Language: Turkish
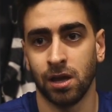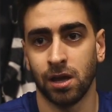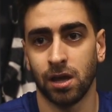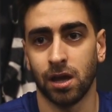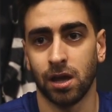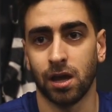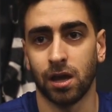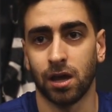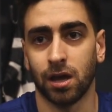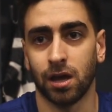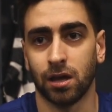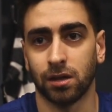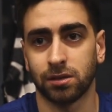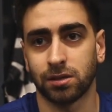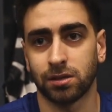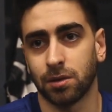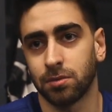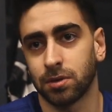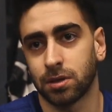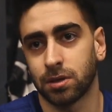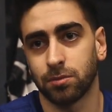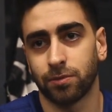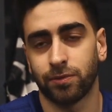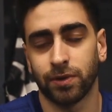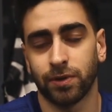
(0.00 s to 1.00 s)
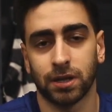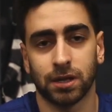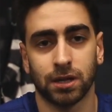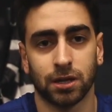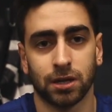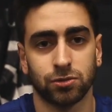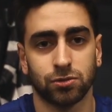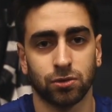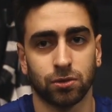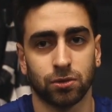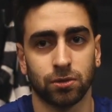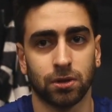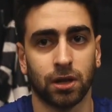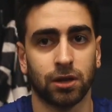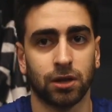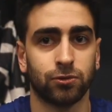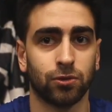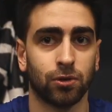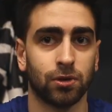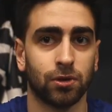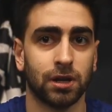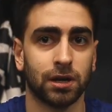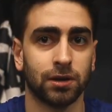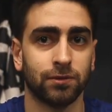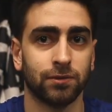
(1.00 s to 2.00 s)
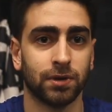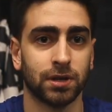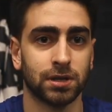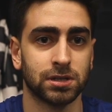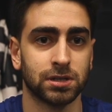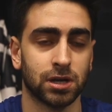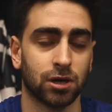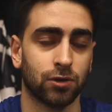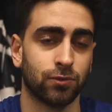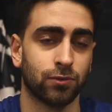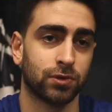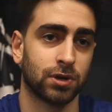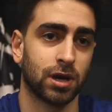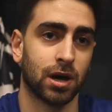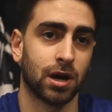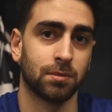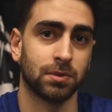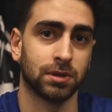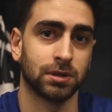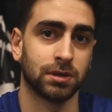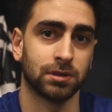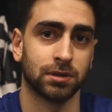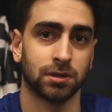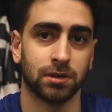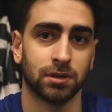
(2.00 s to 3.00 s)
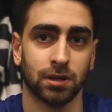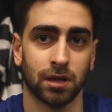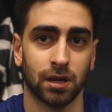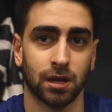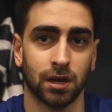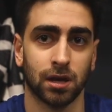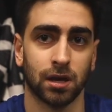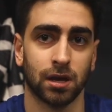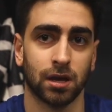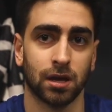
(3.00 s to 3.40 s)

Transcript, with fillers: Ee, tabii ki bu federasyonun antrenörlerin vereceği, Ufuk abinin e,